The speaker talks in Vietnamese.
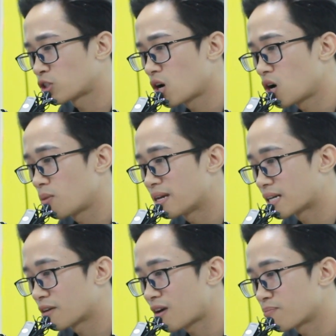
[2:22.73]
cho
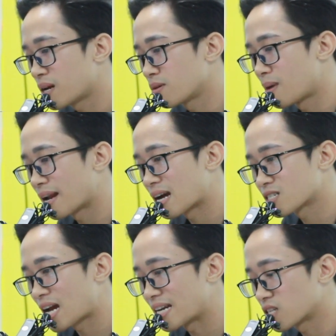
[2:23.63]
mình cái fanpage mà bạn
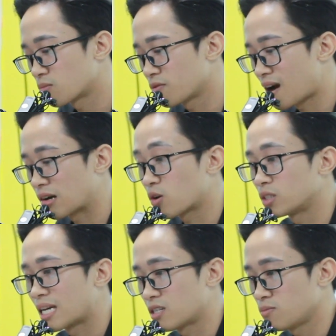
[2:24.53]
đang chạy xong rồi vào cái
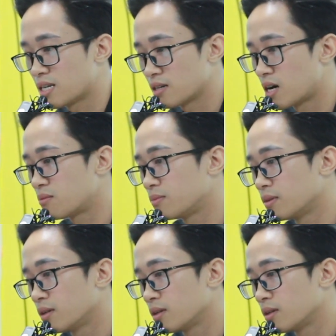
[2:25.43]
content cho mình được không